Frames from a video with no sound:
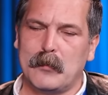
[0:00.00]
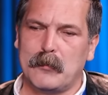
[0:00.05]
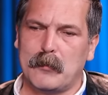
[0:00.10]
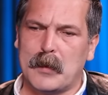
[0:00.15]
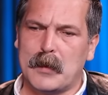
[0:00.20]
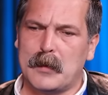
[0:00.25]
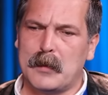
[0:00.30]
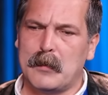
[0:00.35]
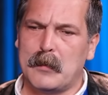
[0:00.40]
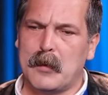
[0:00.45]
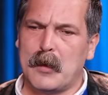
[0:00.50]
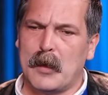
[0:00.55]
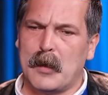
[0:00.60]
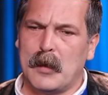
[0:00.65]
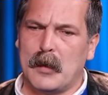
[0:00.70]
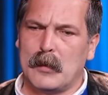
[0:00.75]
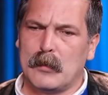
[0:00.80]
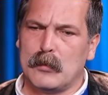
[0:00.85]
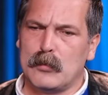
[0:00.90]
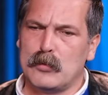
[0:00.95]
ve
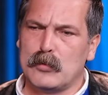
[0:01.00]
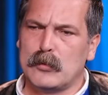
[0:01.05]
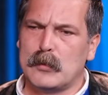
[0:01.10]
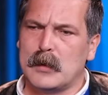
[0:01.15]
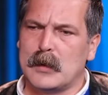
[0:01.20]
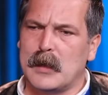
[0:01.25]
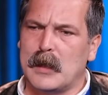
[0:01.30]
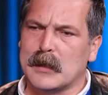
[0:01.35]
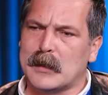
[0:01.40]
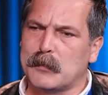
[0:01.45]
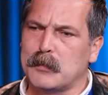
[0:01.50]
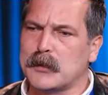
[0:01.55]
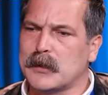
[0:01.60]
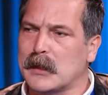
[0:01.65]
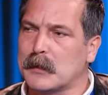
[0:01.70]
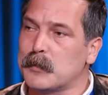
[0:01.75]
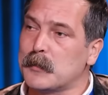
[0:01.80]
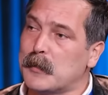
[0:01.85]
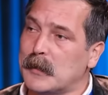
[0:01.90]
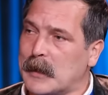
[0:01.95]

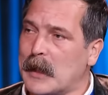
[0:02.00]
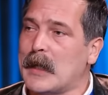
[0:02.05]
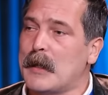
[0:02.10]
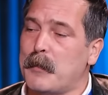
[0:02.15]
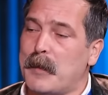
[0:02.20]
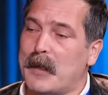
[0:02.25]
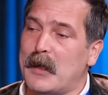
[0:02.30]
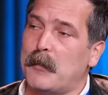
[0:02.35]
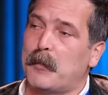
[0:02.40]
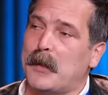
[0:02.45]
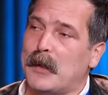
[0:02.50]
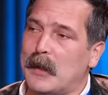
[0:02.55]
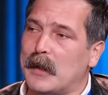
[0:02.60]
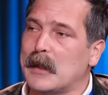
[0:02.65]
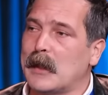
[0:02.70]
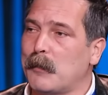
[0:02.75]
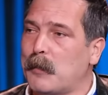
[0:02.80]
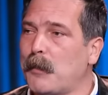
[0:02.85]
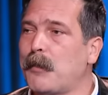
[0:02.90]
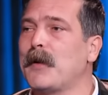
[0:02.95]
%60-65 hele MHP ile
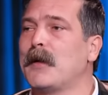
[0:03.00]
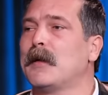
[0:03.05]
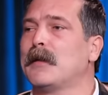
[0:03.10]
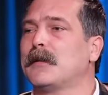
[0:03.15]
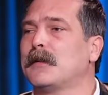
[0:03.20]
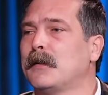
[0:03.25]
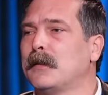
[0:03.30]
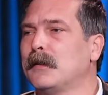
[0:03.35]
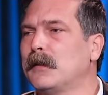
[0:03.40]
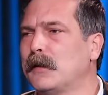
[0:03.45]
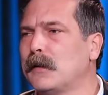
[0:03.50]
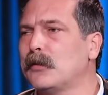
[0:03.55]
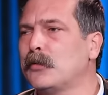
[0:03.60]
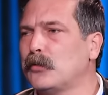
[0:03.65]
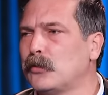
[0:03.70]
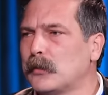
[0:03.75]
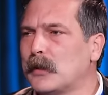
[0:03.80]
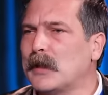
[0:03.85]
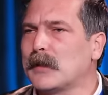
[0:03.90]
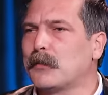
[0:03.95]
AKP birleştiğinde de
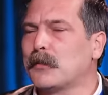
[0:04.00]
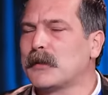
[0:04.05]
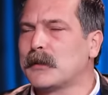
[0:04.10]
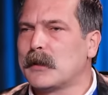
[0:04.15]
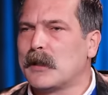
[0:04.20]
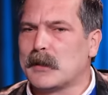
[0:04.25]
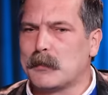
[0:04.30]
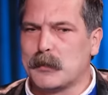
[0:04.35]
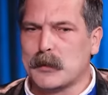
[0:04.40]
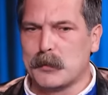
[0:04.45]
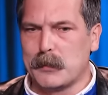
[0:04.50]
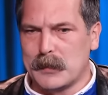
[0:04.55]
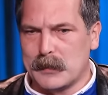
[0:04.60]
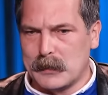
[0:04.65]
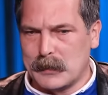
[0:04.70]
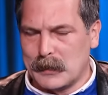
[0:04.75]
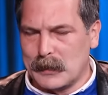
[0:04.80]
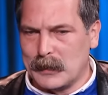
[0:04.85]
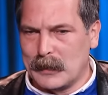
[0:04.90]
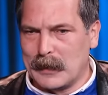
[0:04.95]
%60'lara
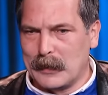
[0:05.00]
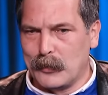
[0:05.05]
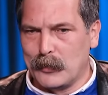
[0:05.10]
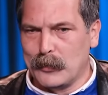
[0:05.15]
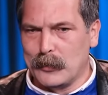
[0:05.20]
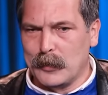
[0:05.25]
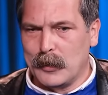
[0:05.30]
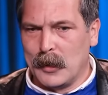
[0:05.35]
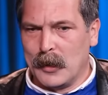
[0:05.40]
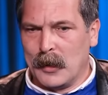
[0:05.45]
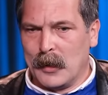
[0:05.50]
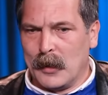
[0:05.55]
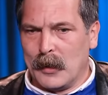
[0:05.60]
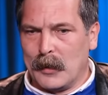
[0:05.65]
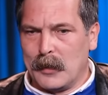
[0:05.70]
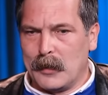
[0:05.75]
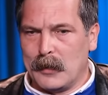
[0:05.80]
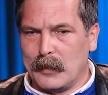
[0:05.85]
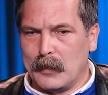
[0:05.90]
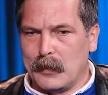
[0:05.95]
65'lere geliyor.
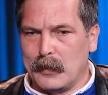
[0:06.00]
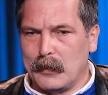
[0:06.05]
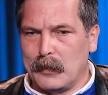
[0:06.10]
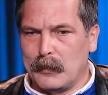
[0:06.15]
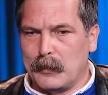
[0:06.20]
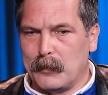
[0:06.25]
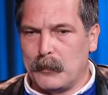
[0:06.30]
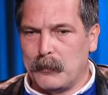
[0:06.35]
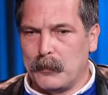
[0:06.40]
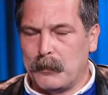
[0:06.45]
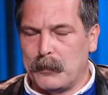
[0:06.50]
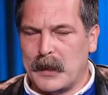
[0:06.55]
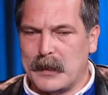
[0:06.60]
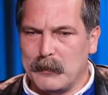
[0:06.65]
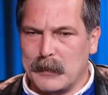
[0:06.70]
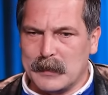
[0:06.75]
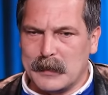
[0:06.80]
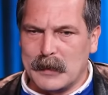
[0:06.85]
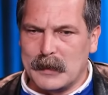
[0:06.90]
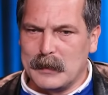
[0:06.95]
Ee,
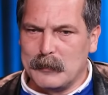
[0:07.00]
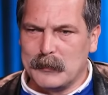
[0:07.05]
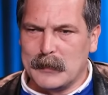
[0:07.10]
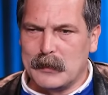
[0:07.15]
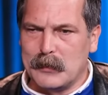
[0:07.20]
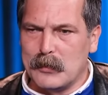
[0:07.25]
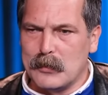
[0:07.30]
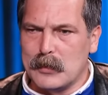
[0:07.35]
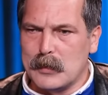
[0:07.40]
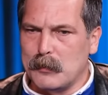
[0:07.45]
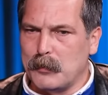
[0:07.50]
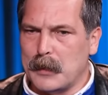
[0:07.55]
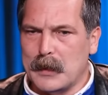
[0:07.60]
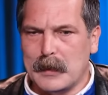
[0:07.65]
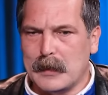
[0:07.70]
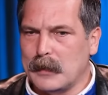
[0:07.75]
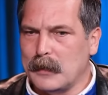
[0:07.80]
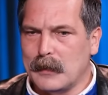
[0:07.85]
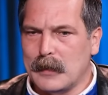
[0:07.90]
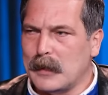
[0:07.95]
benim adaylığımdan önce
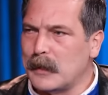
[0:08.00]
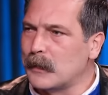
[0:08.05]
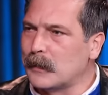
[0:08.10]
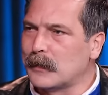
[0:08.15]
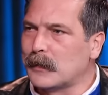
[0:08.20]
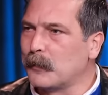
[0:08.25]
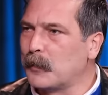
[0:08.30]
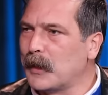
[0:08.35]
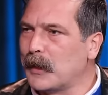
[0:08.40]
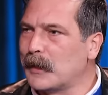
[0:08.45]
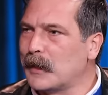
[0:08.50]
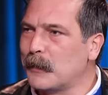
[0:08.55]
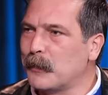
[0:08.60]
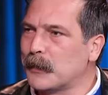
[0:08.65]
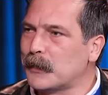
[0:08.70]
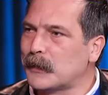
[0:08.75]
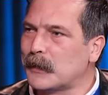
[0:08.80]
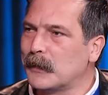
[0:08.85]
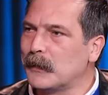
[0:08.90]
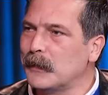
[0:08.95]
bayağı rahattı belediye
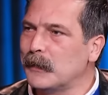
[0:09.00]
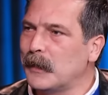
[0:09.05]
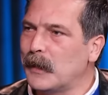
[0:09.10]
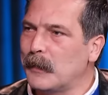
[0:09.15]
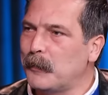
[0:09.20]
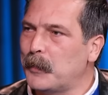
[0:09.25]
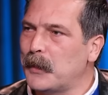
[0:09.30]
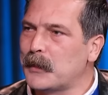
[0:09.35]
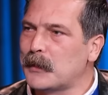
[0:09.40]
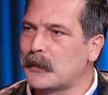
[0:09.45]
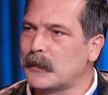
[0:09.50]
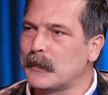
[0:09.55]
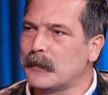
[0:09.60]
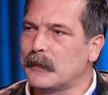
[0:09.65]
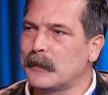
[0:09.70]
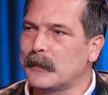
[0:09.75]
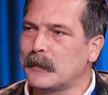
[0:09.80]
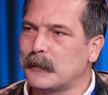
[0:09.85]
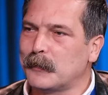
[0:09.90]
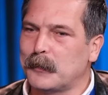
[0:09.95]
başkanı. Yani 5
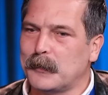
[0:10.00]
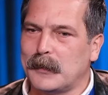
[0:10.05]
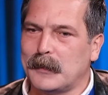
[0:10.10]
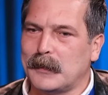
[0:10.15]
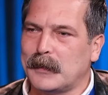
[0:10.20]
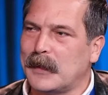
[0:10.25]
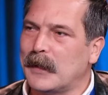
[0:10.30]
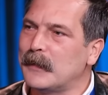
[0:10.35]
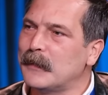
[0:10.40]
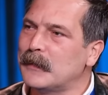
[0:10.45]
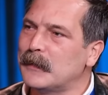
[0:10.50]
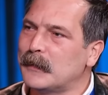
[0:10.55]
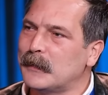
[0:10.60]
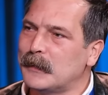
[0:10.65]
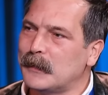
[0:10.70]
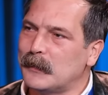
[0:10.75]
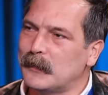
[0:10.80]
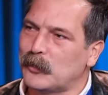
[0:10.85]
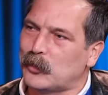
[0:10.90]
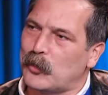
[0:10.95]
yıldır e,
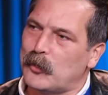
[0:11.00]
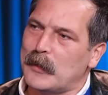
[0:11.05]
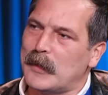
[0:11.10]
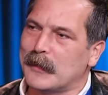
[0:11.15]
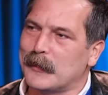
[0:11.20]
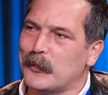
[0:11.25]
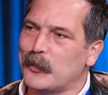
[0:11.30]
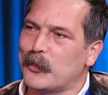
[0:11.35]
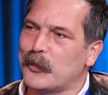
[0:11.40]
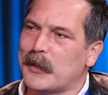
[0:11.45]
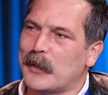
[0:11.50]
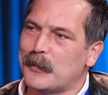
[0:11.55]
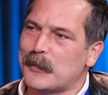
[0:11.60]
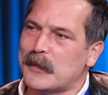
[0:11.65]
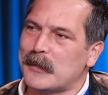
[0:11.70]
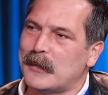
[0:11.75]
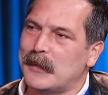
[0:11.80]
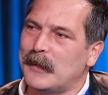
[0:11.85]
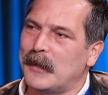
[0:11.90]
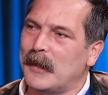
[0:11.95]
kendisi şöyle anılıyor
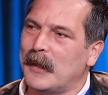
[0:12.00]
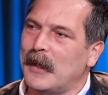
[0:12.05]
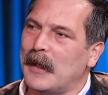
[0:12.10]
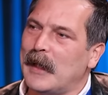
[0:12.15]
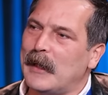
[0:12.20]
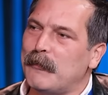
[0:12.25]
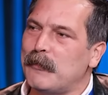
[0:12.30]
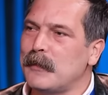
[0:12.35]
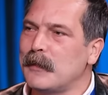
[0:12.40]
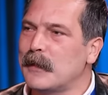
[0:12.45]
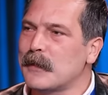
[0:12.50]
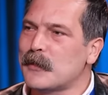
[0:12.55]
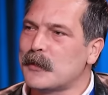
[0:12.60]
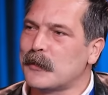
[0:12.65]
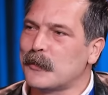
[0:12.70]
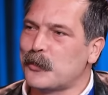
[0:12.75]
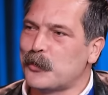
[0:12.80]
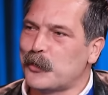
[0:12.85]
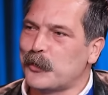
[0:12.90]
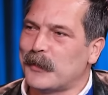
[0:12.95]
Gebze'de. Evinden
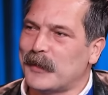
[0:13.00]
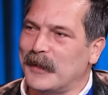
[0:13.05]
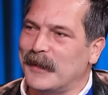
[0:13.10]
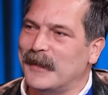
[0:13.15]
çalışıyor diye